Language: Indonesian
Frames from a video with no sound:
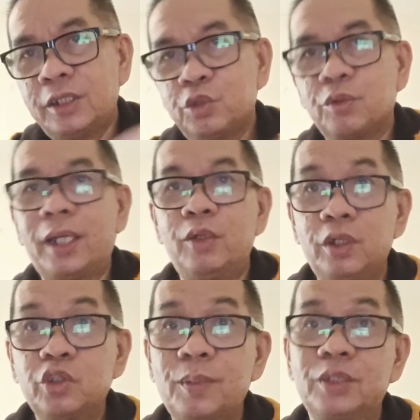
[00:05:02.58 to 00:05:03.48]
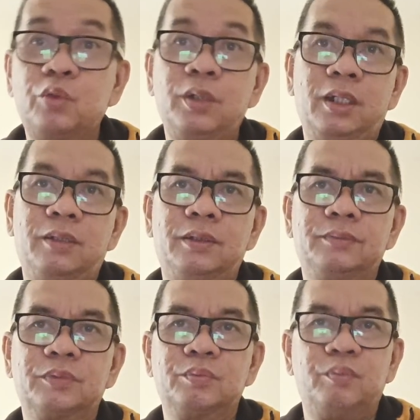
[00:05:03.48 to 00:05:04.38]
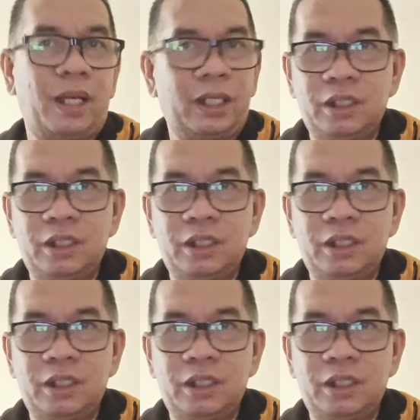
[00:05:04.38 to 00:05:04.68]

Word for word: yang disukai oleh Thomas Tuchel. Bahkan